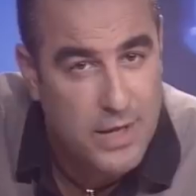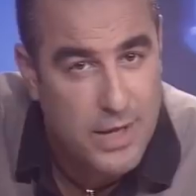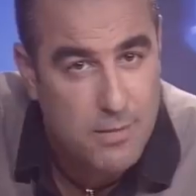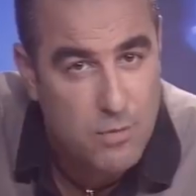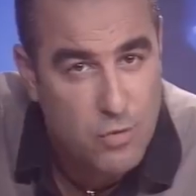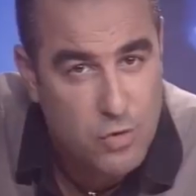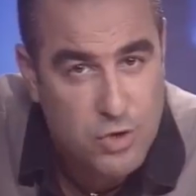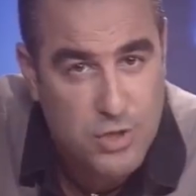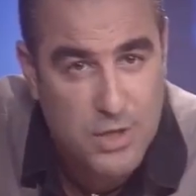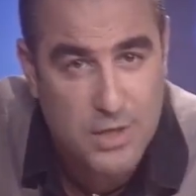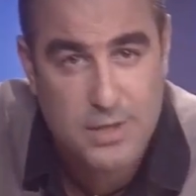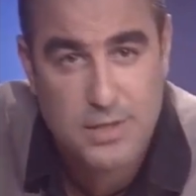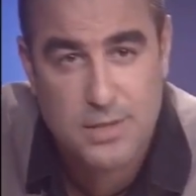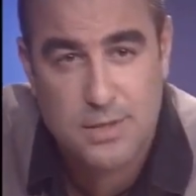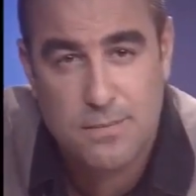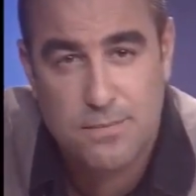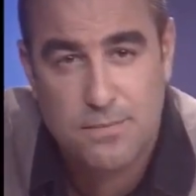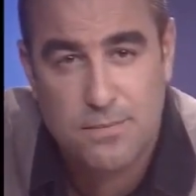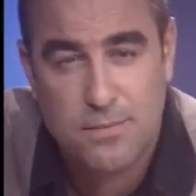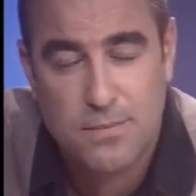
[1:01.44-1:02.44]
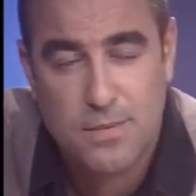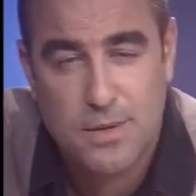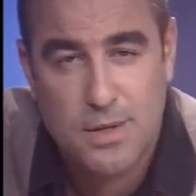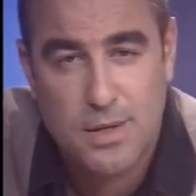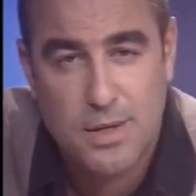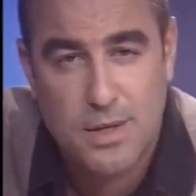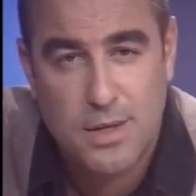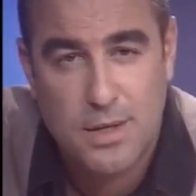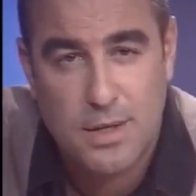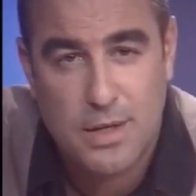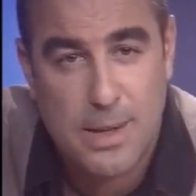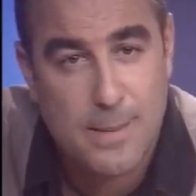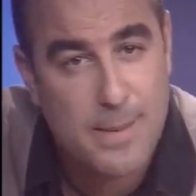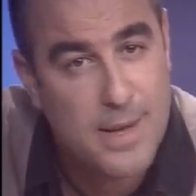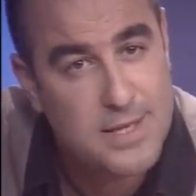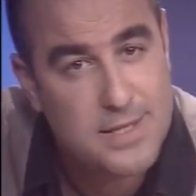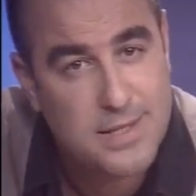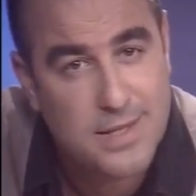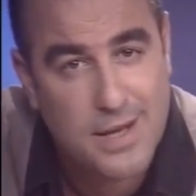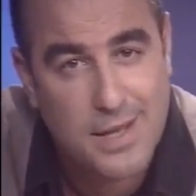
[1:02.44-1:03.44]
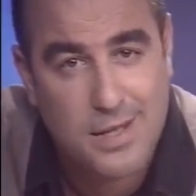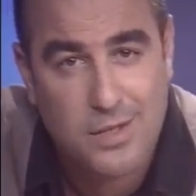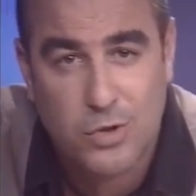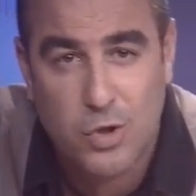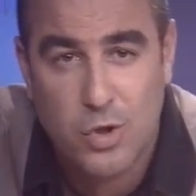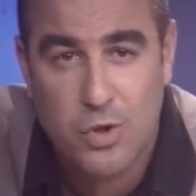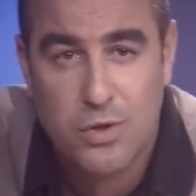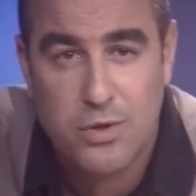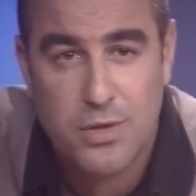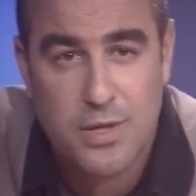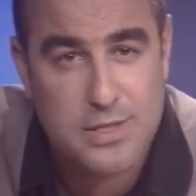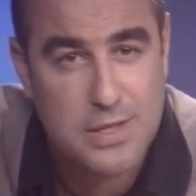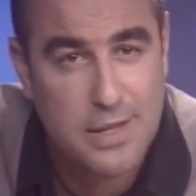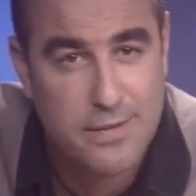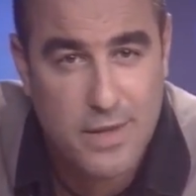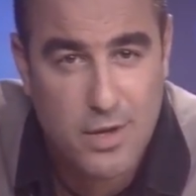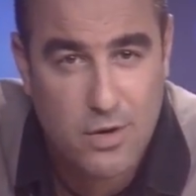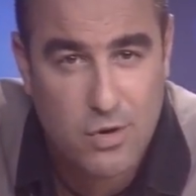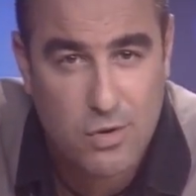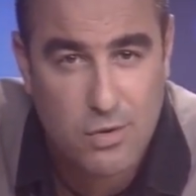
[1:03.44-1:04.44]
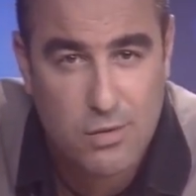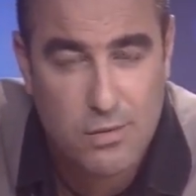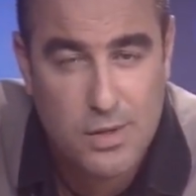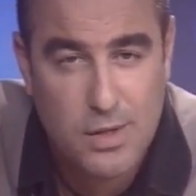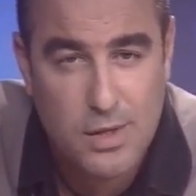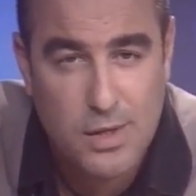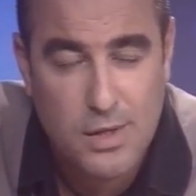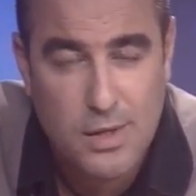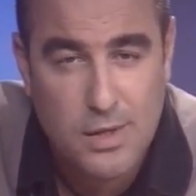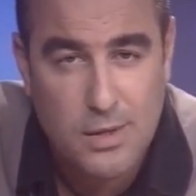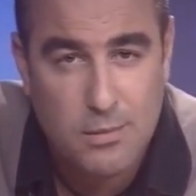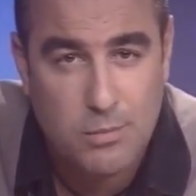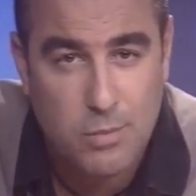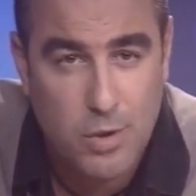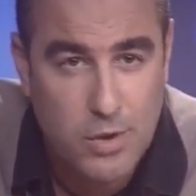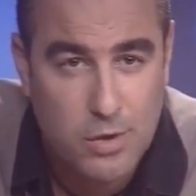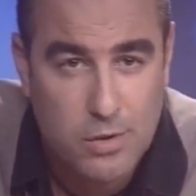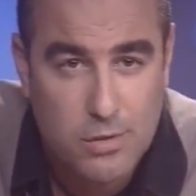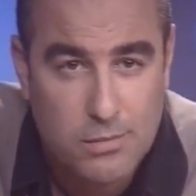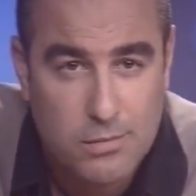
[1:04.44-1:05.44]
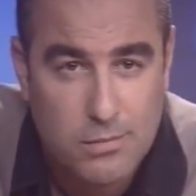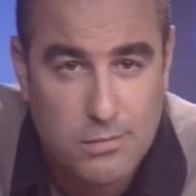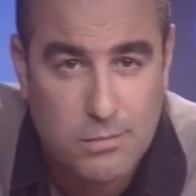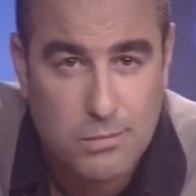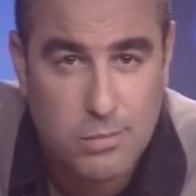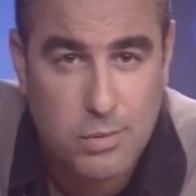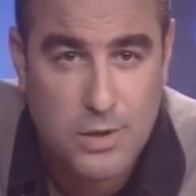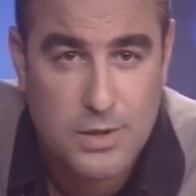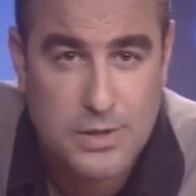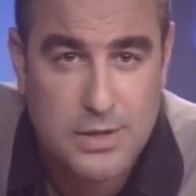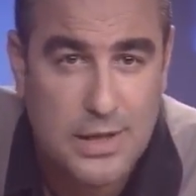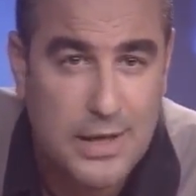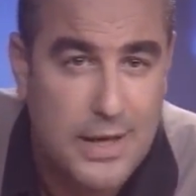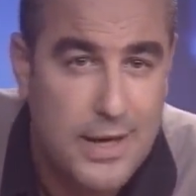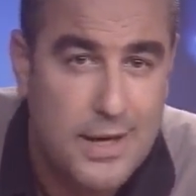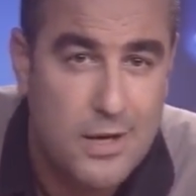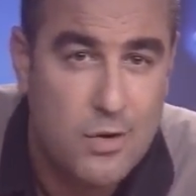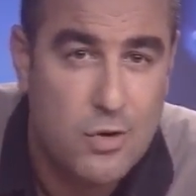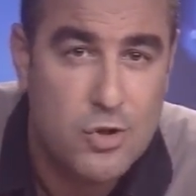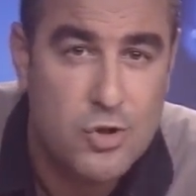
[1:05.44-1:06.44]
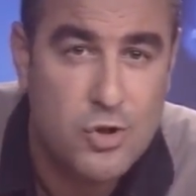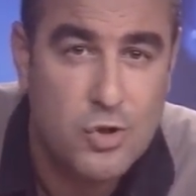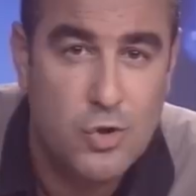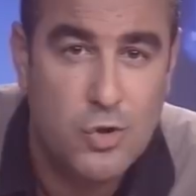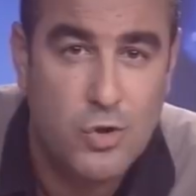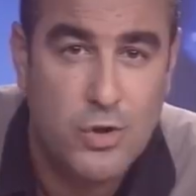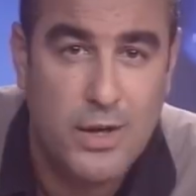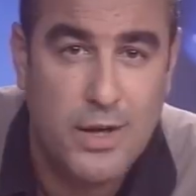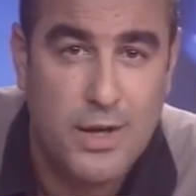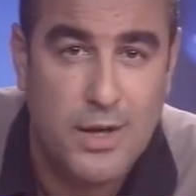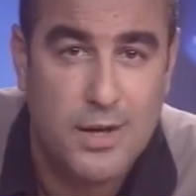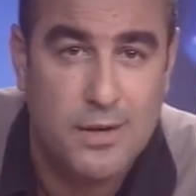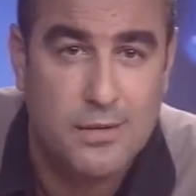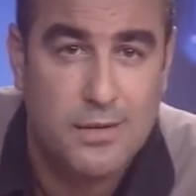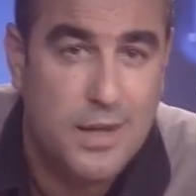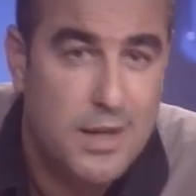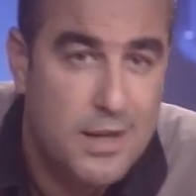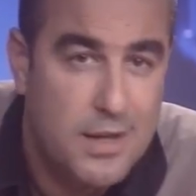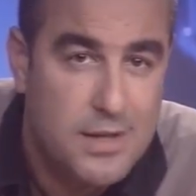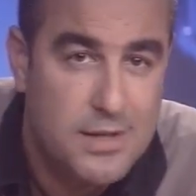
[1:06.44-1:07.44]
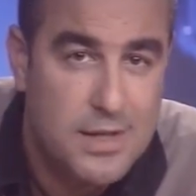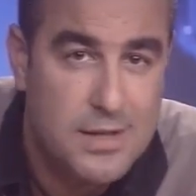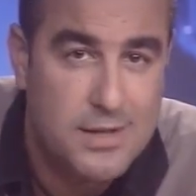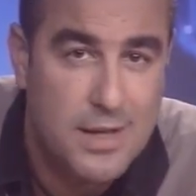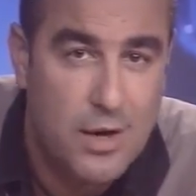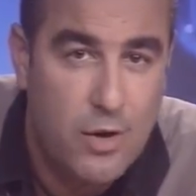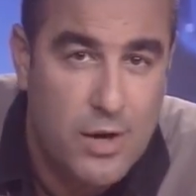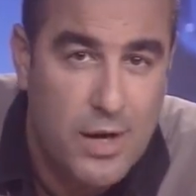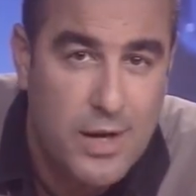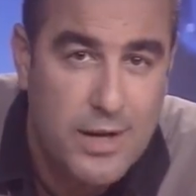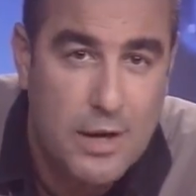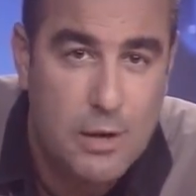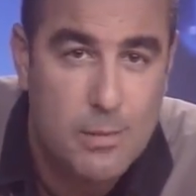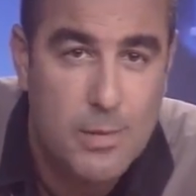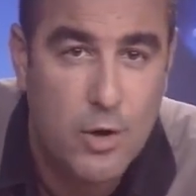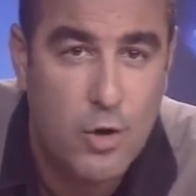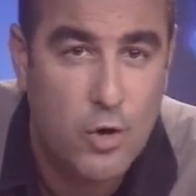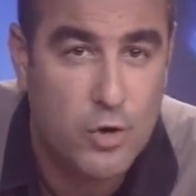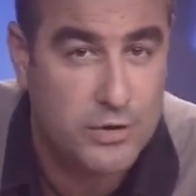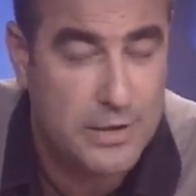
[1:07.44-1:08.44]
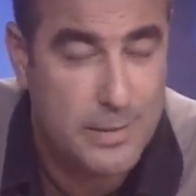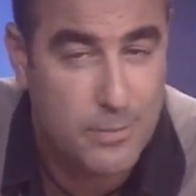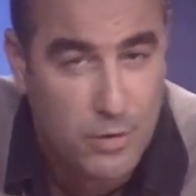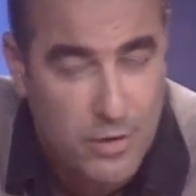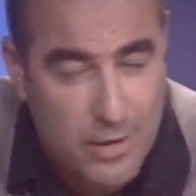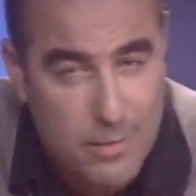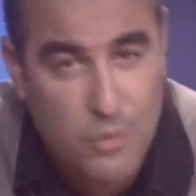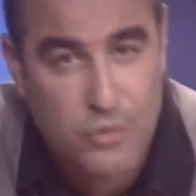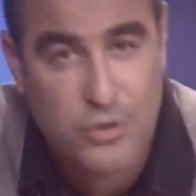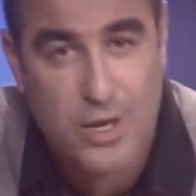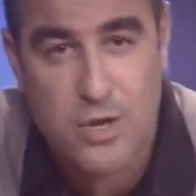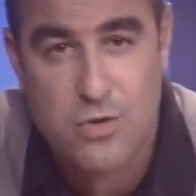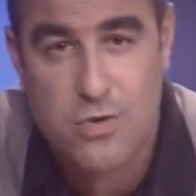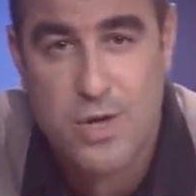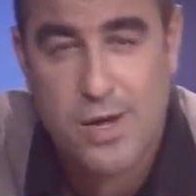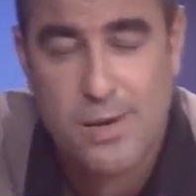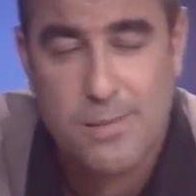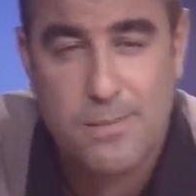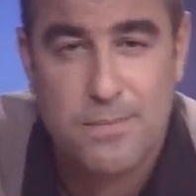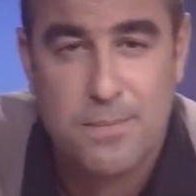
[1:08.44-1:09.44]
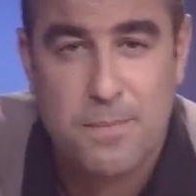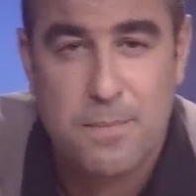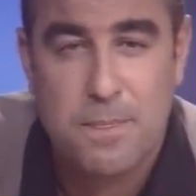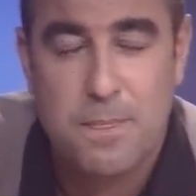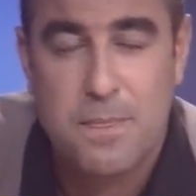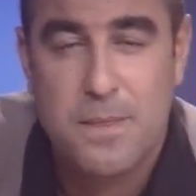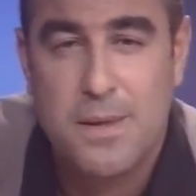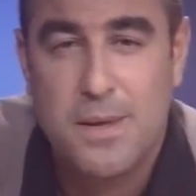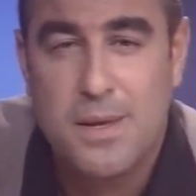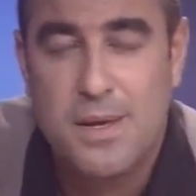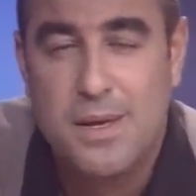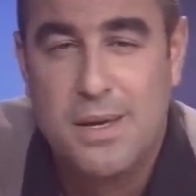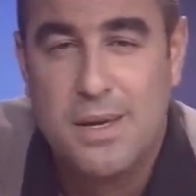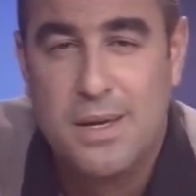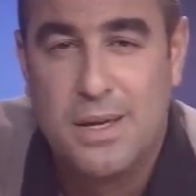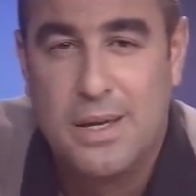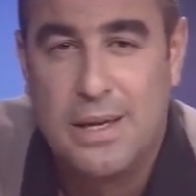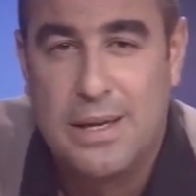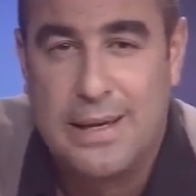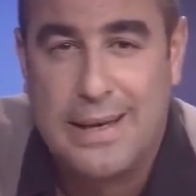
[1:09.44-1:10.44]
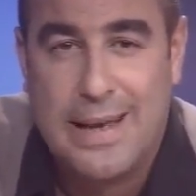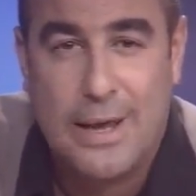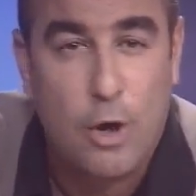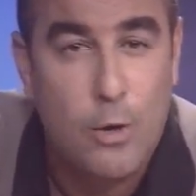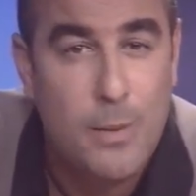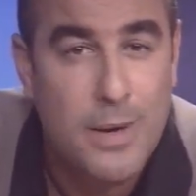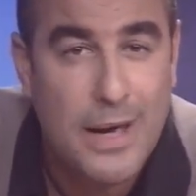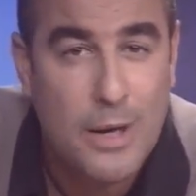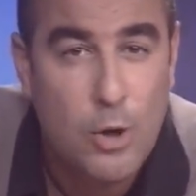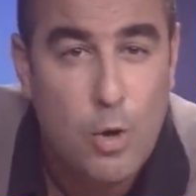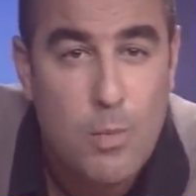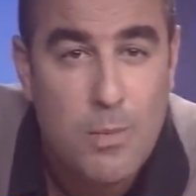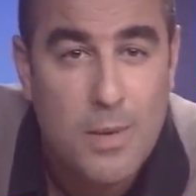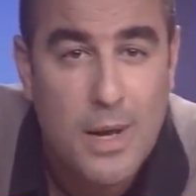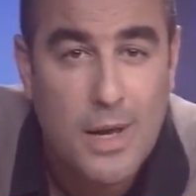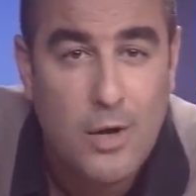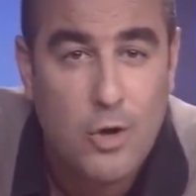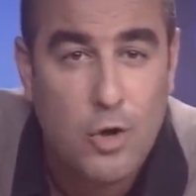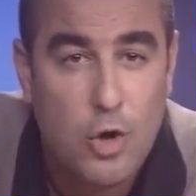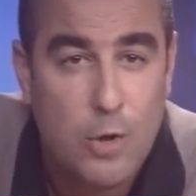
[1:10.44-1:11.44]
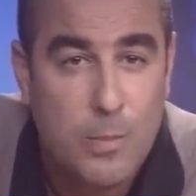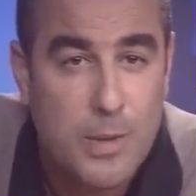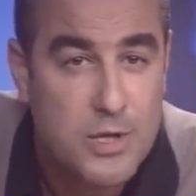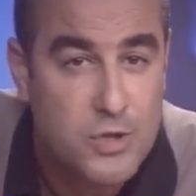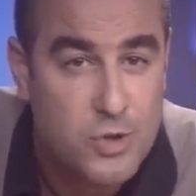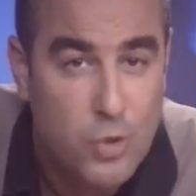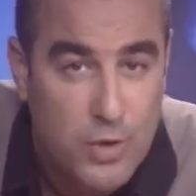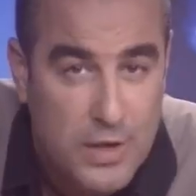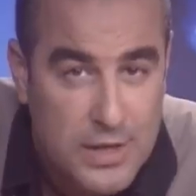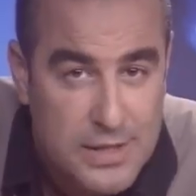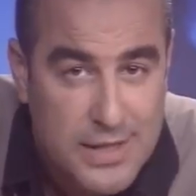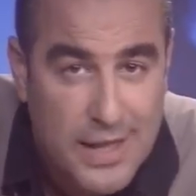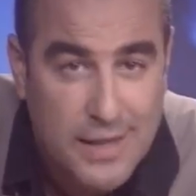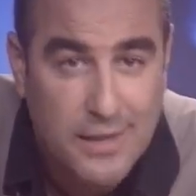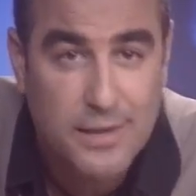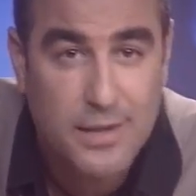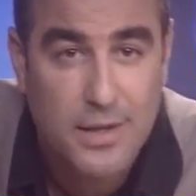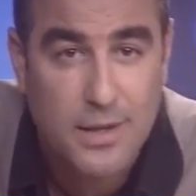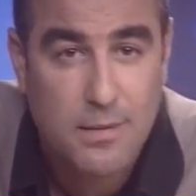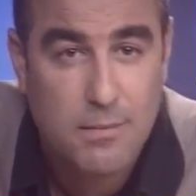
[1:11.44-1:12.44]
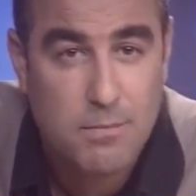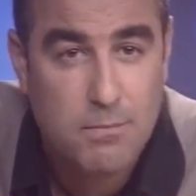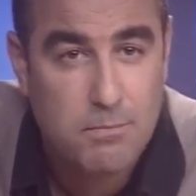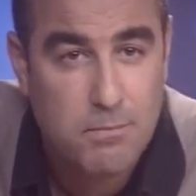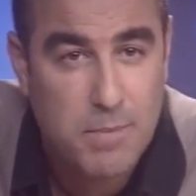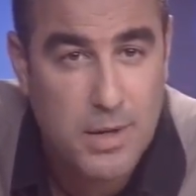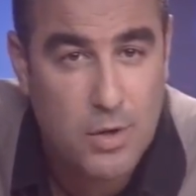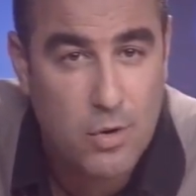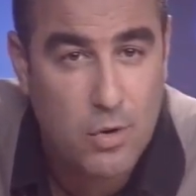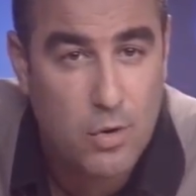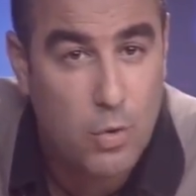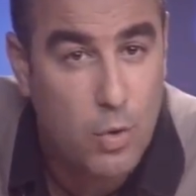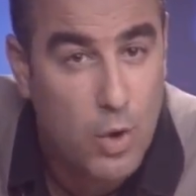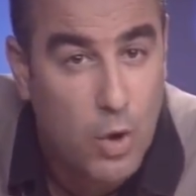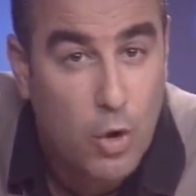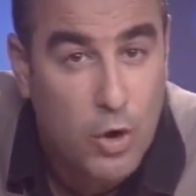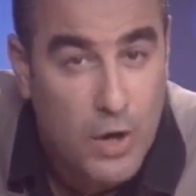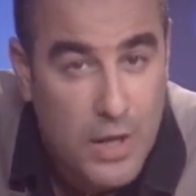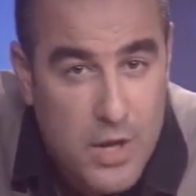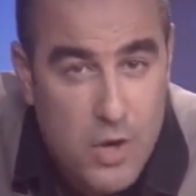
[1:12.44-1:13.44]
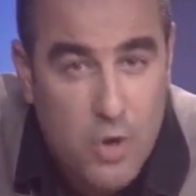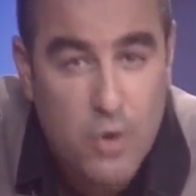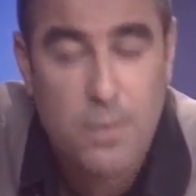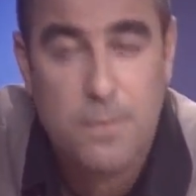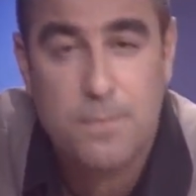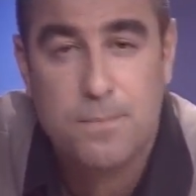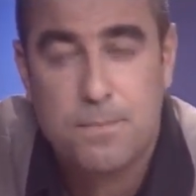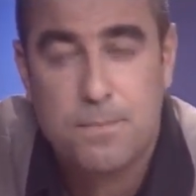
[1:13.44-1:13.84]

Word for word: hay muchas. La maestra entonces le dijo, bueno, pues léenos lo que tienes hasta ahora y a lo mejor te podemos ayudar. La joven alumna lo pensó un instante, pero luego leyó.